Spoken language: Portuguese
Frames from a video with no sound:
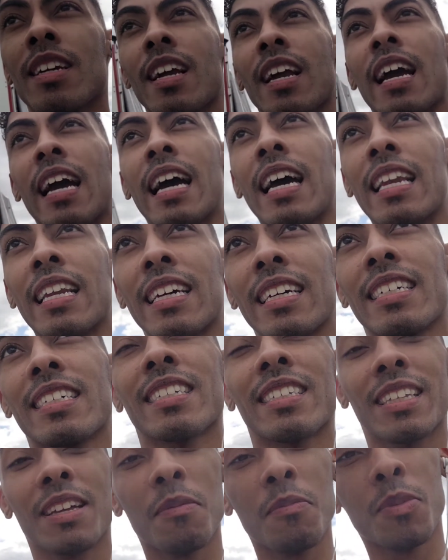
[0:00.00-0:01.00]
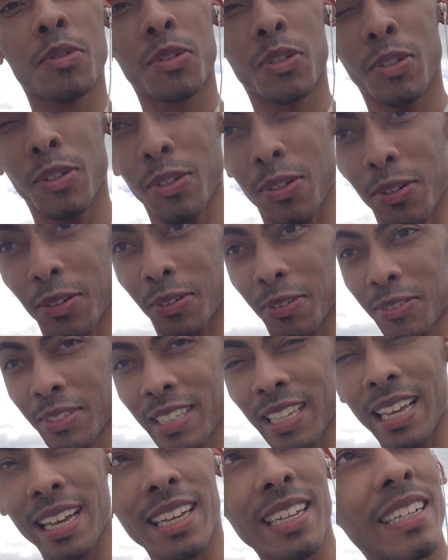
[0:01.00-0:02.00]
Cara, muito louco,
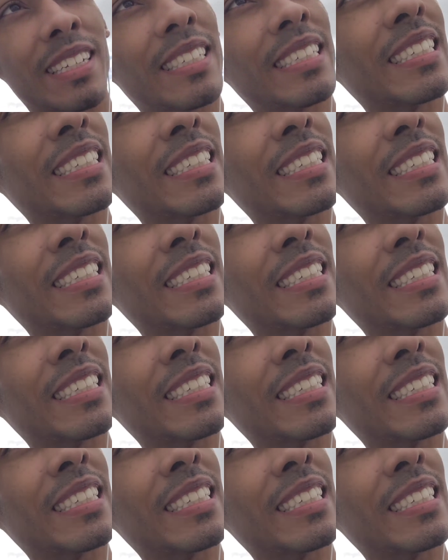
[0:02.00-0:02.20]
né?